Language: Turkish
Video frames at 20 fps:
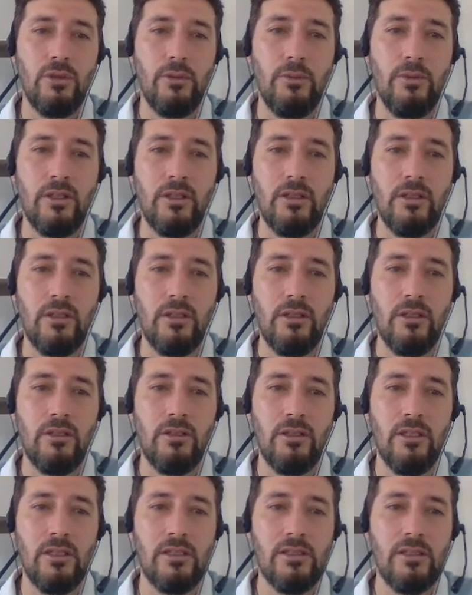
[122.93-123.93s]

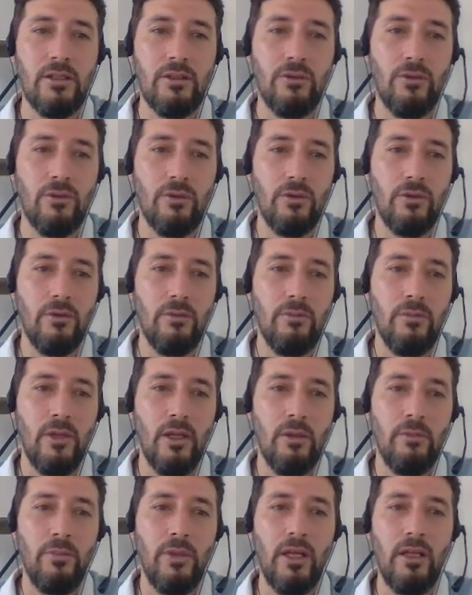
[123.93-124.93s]
bakın X arıyorum.
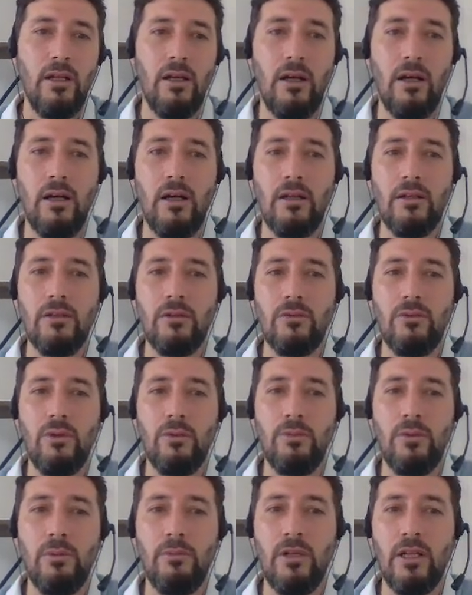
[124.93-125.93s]
B ile A'nın
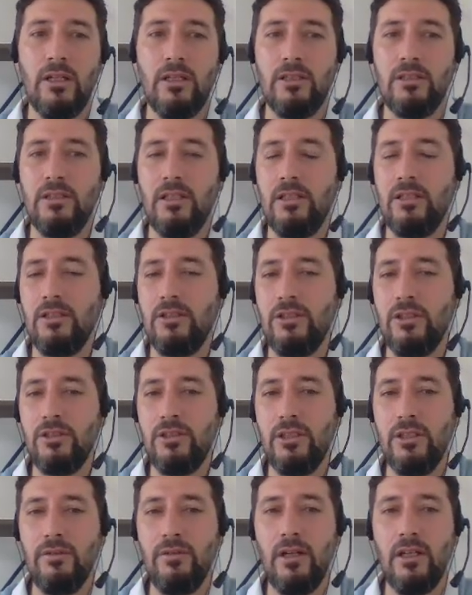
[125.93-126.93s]
toplamı arkadaşlar dış
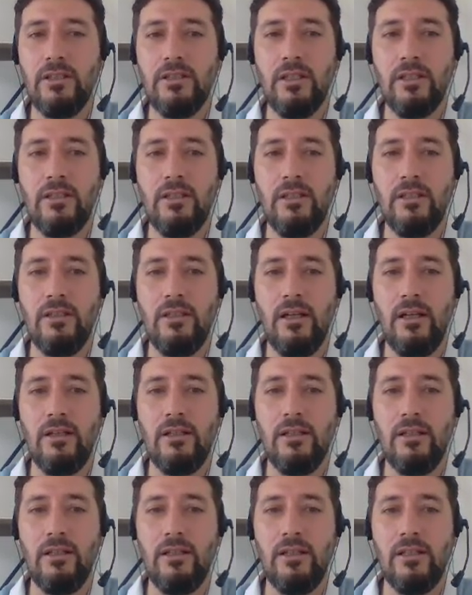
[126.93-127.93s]
açıyı verecektir.
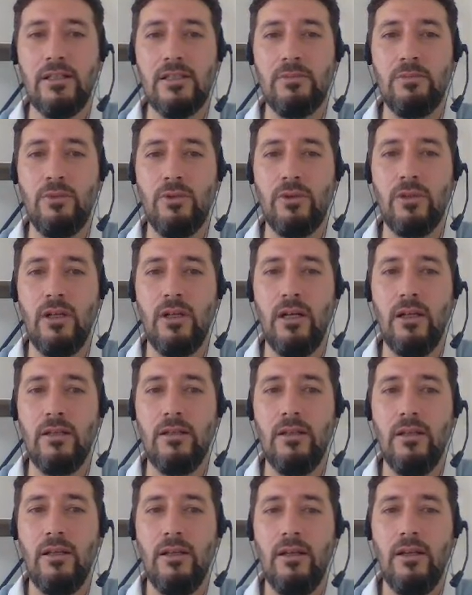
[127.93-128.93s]
Yani X
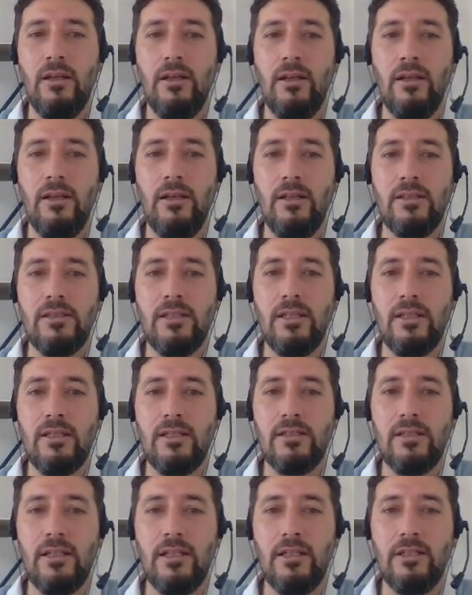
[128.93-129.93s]
buradan
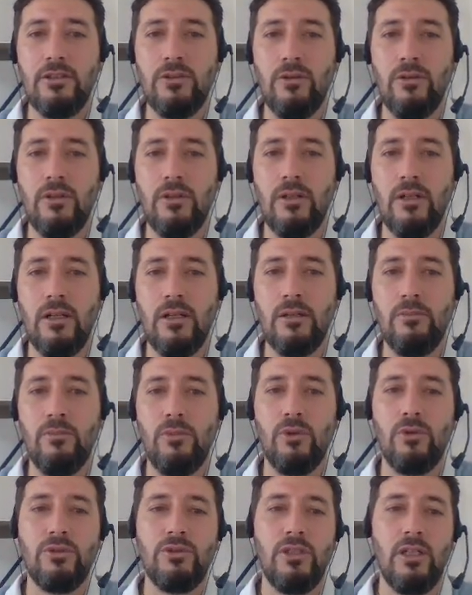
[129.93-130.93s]
58 derece olarak
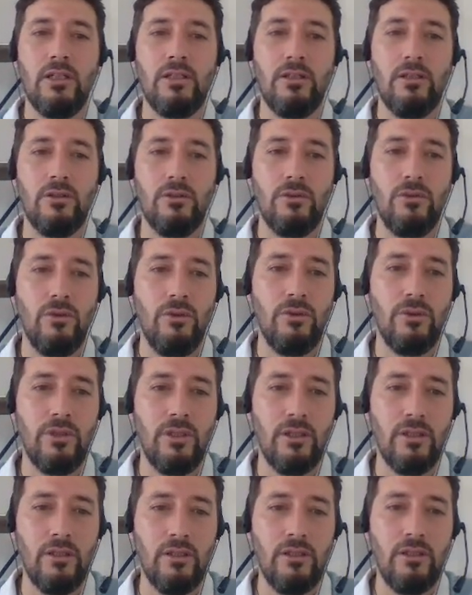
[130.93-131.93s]
bulunacaktır. Doğru
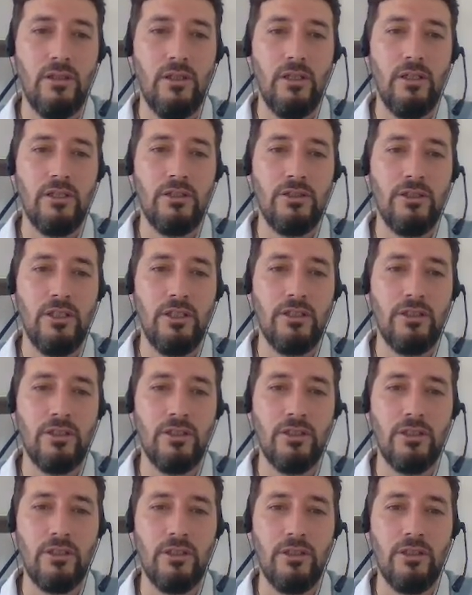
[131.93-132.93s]
yanıt C
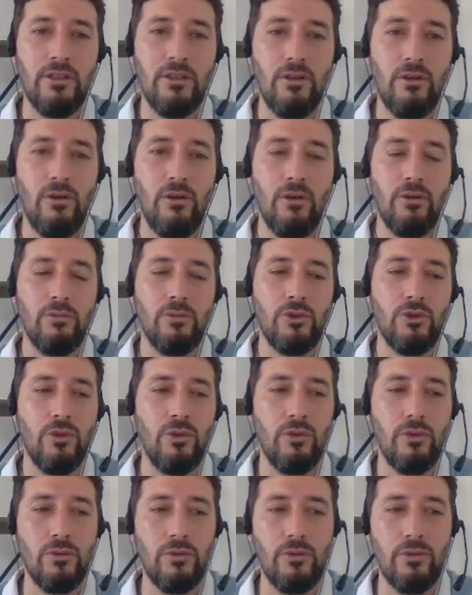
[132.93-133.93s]
şıkkı olmuş
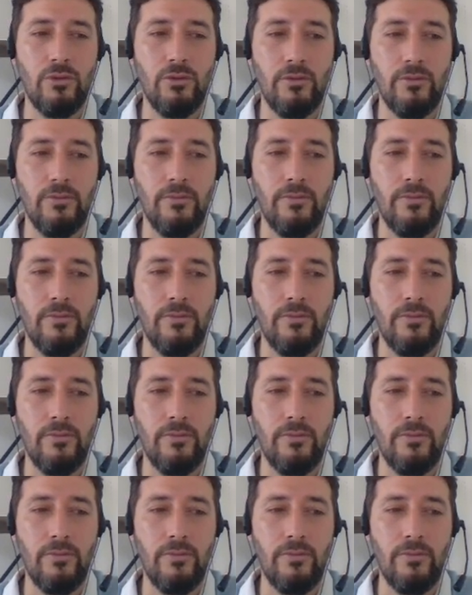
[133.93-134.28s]
oldu.